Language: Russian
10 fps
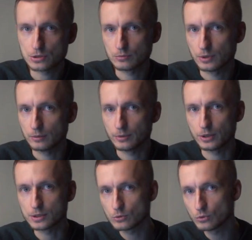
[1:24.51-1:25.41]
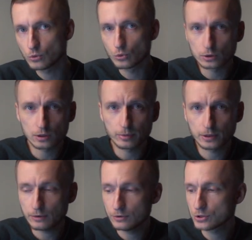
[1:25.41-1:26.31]
У меня, например, есть куртка
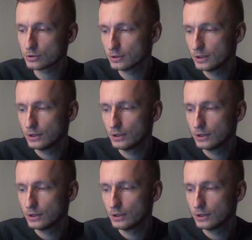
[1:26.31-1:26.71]
Panavision.